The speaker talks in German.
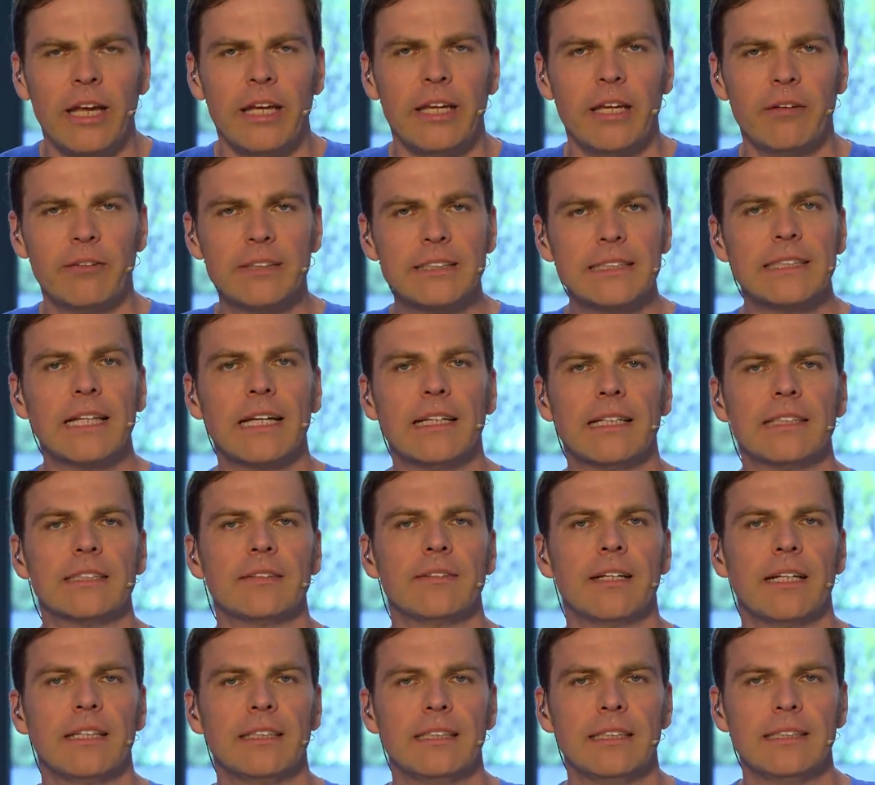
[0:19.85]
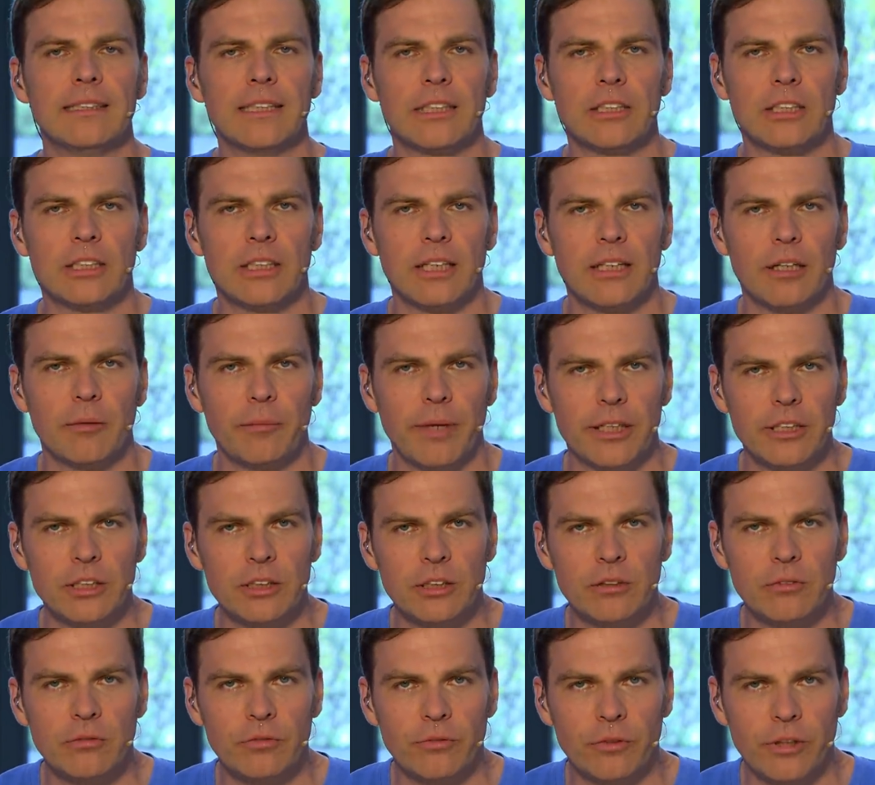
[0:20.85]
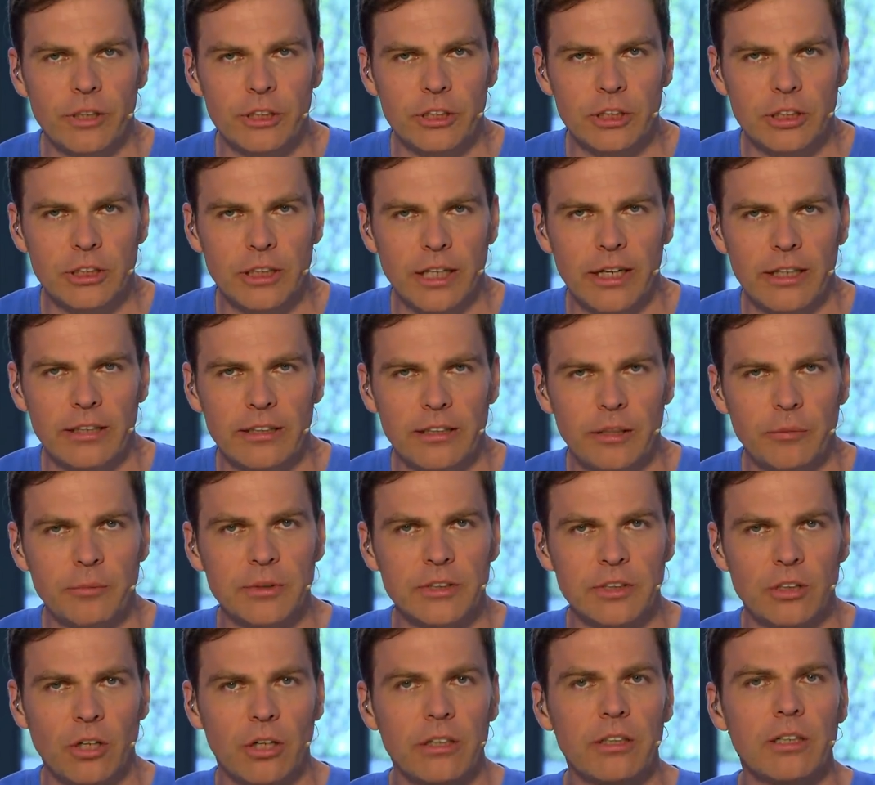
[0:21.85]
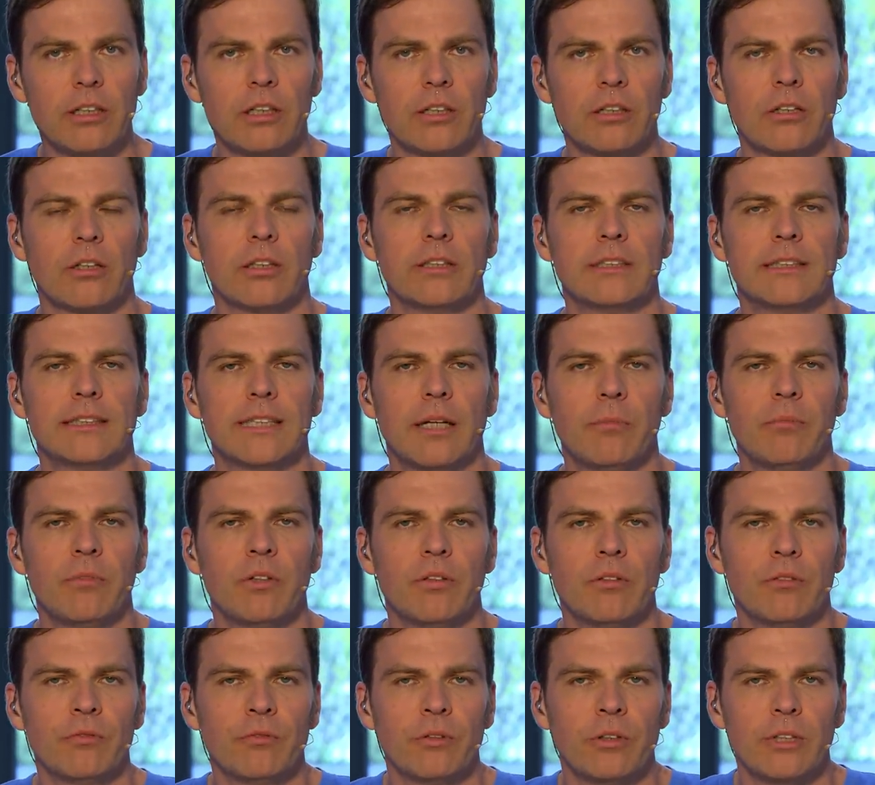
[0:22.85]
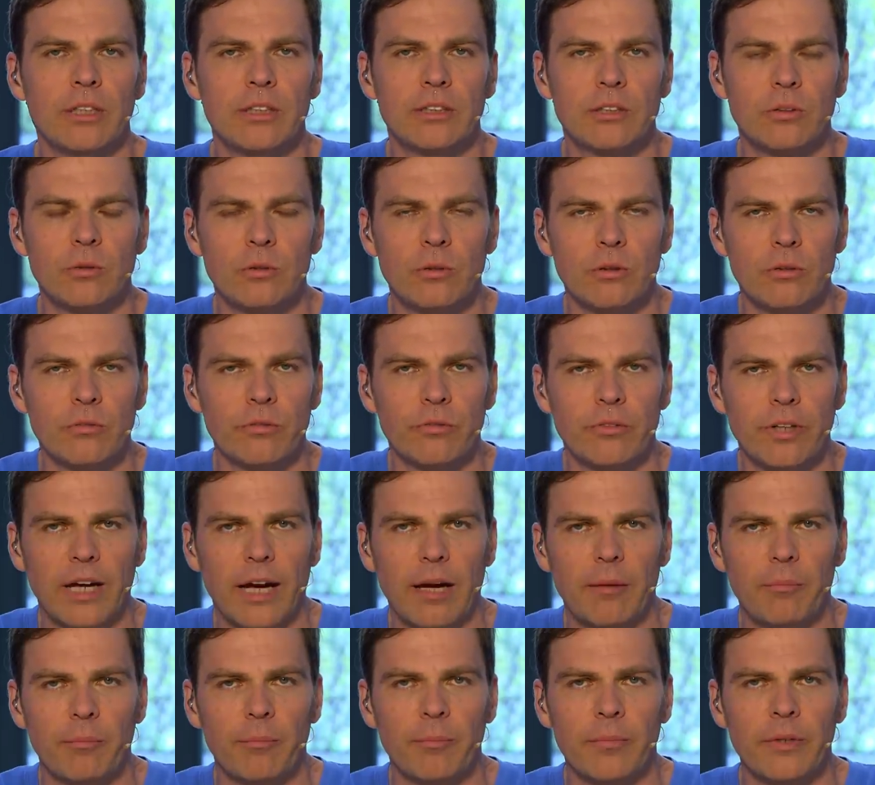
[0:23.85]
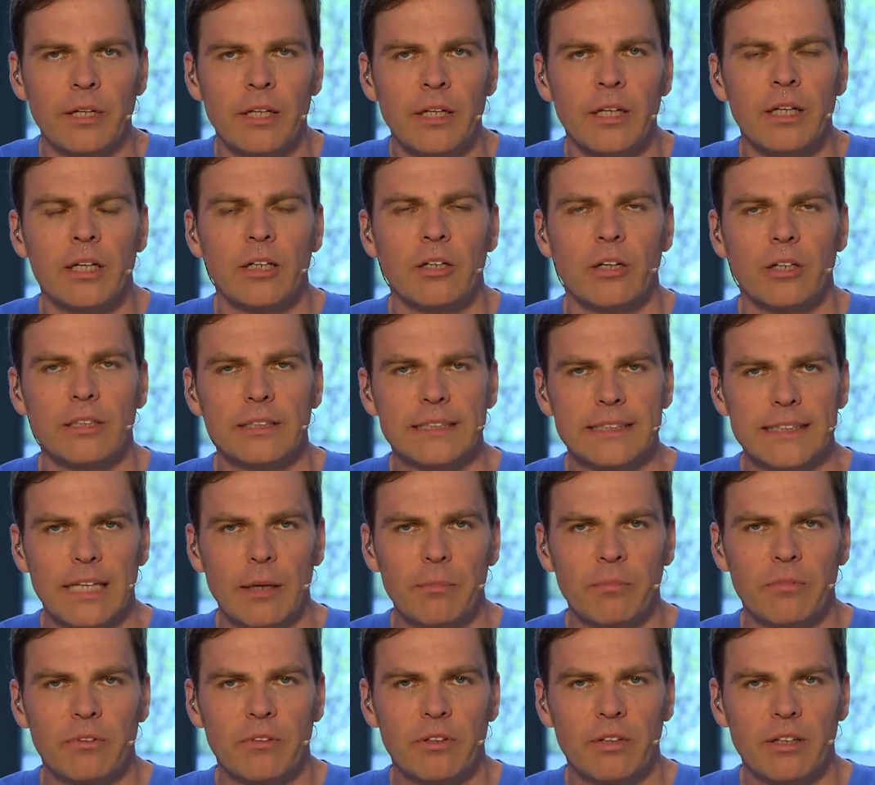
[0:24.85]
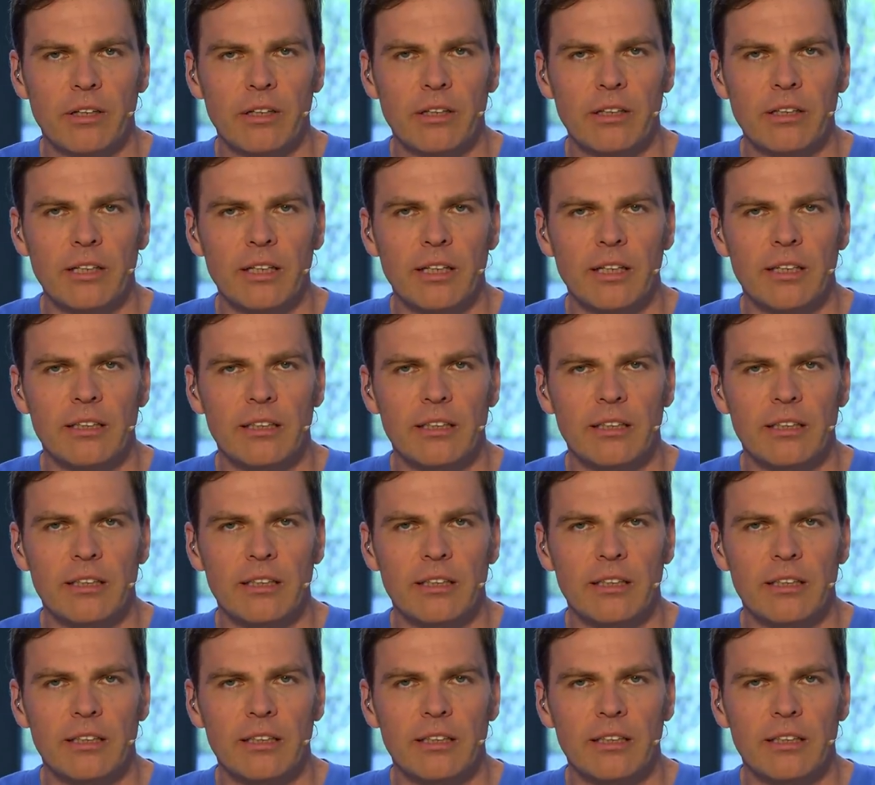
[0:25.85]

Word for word: Ihr wisst ja, dass wir an dieser Stelle Menschen vorstellen, die besondere Konzepte für die Zukunft haben, Konzepte,